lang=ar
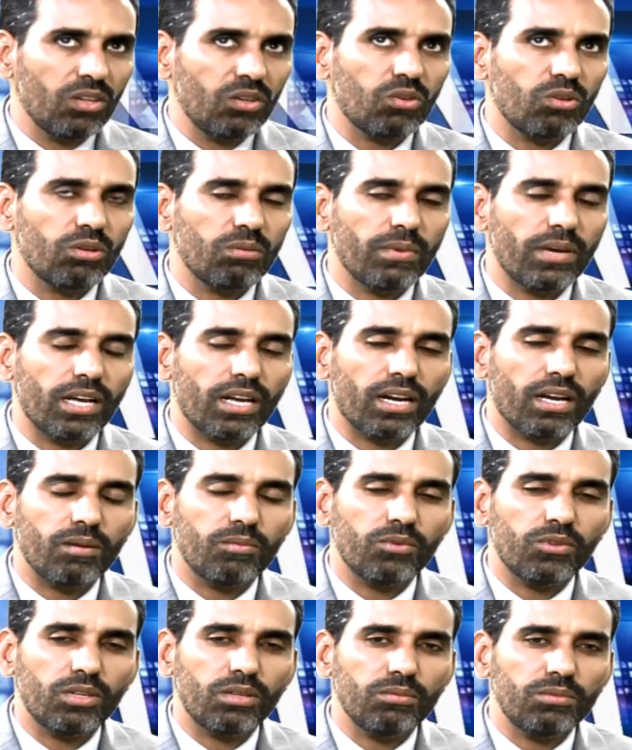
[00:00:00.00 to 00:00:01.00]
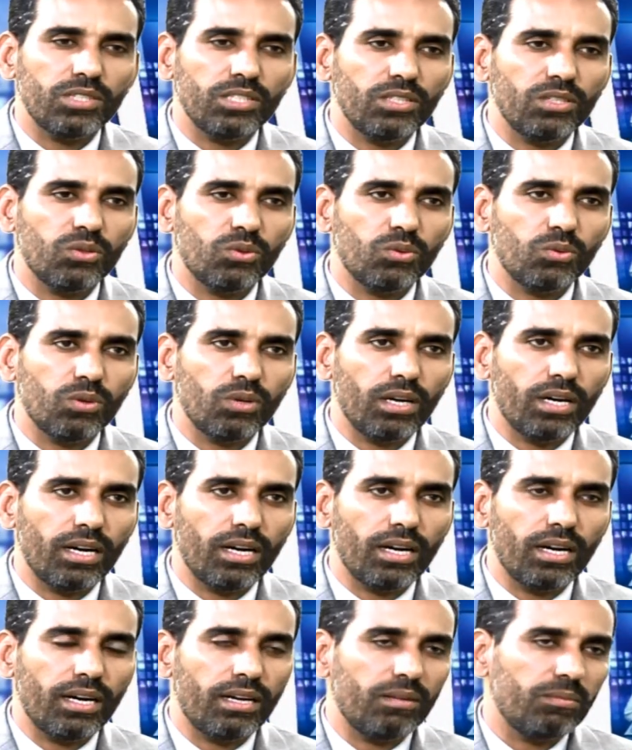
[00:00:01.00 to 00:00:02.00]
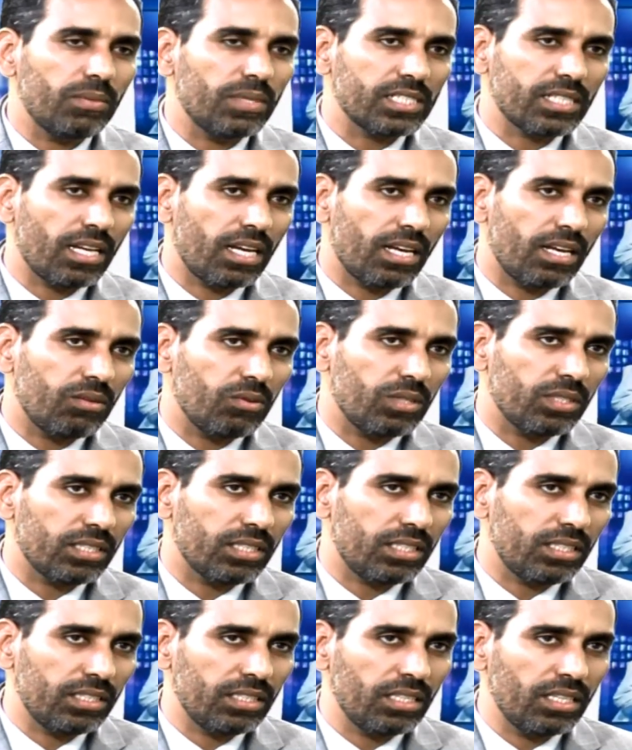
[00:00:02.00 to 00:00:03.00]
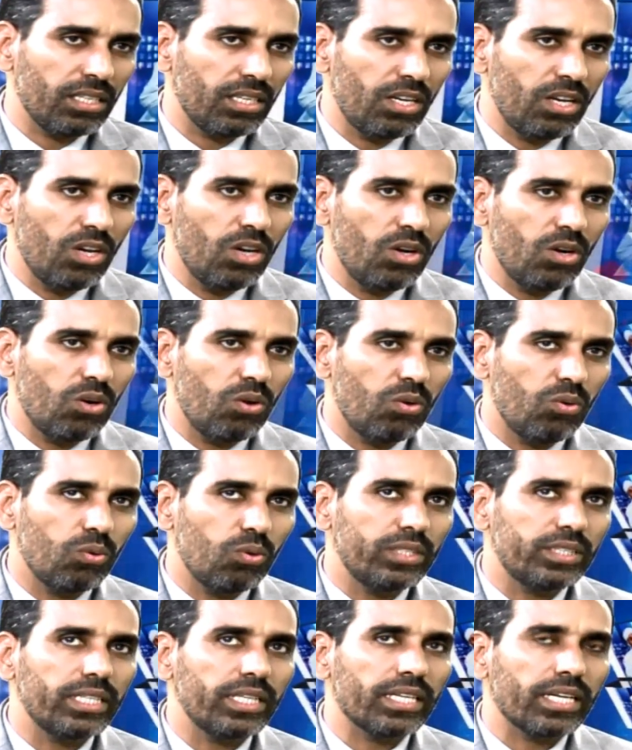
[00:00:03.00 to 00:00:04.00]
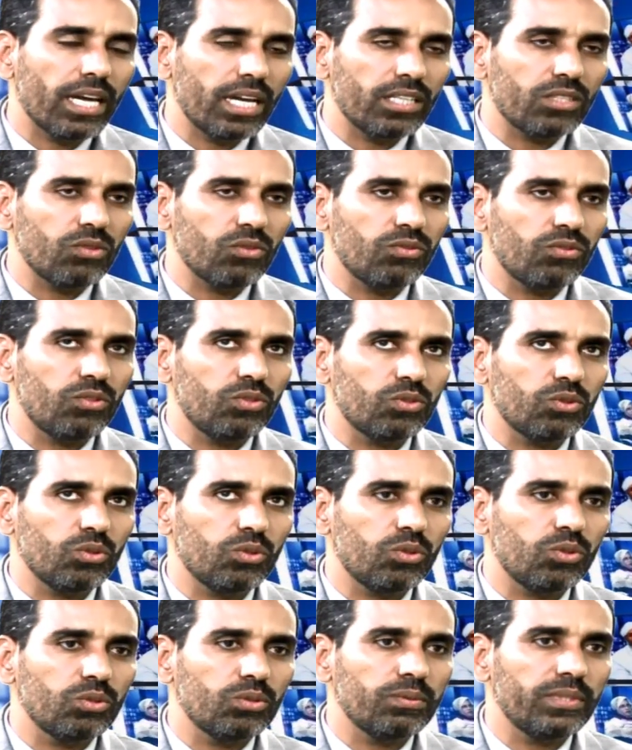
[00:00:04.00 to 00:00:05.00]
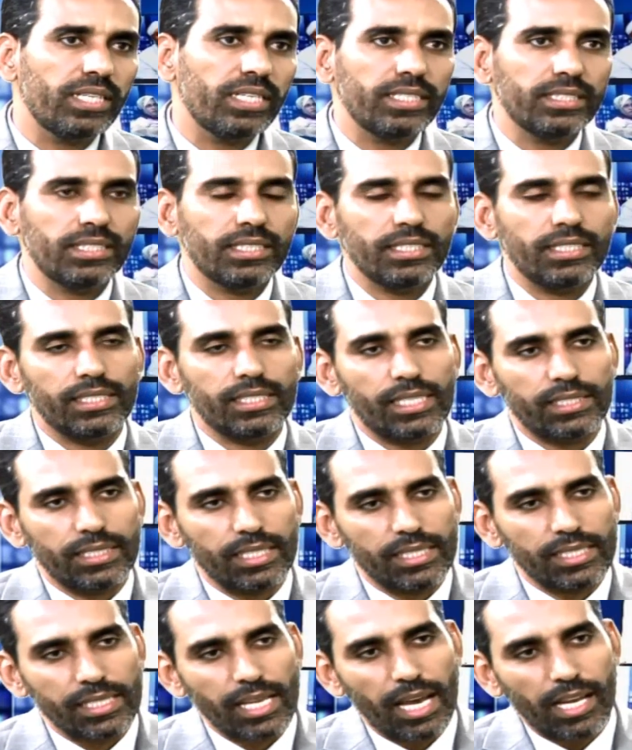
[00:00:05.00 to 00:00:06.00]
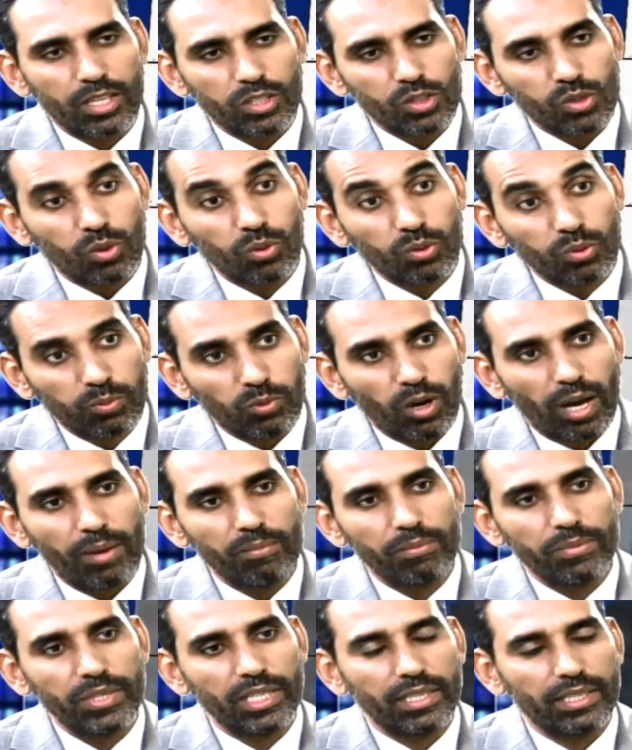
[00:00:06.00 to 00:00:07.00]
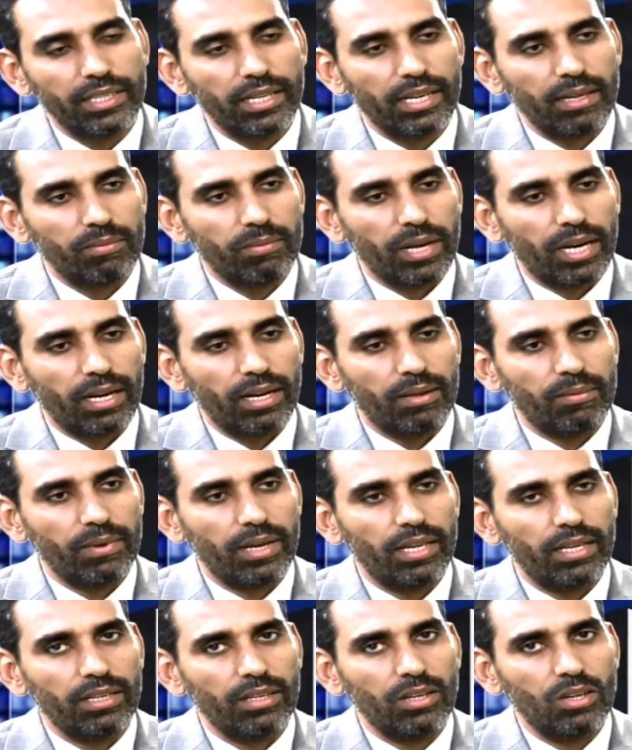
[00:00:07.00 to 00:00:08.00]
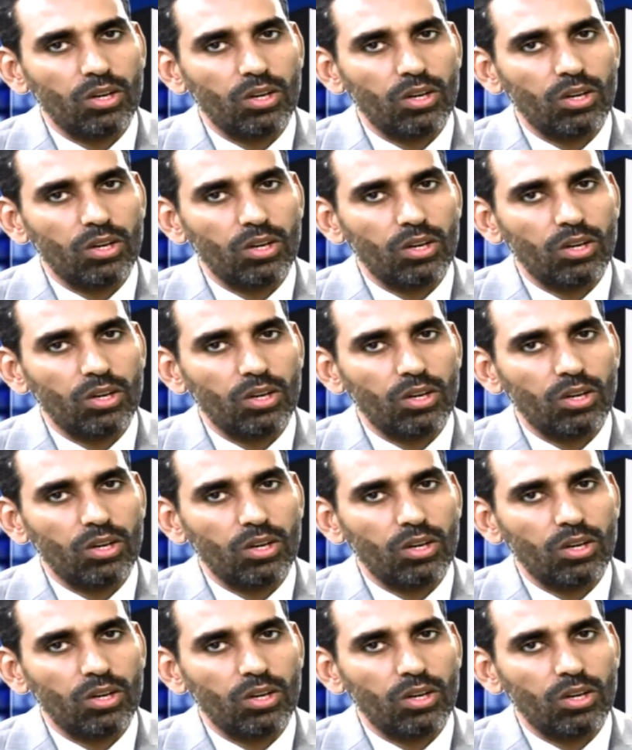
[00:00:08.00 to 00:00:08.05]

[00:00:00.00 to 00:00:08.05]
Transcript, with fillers: كل ما يرغبون به هو المصلحة الوطنية هو تكاتف الجهود من أجل إيصال صوت معبر إلى البرلمان